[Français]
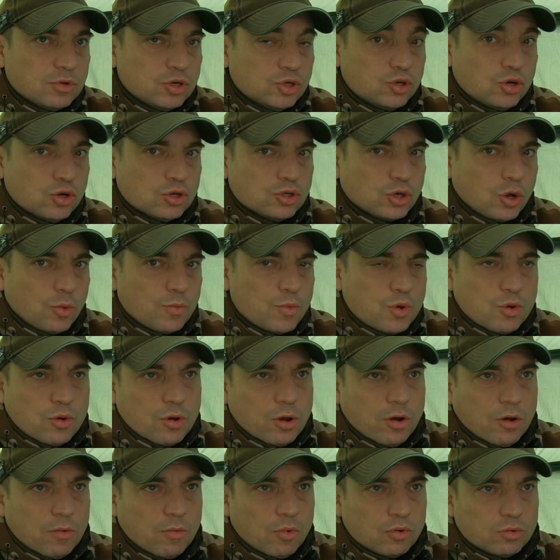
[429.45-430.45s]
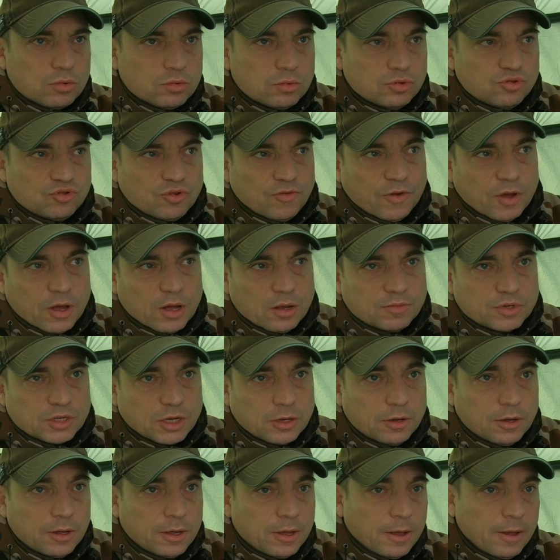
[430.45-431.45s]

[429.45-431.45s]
je le sens mieux. Alors bon, je vais faire comme ça.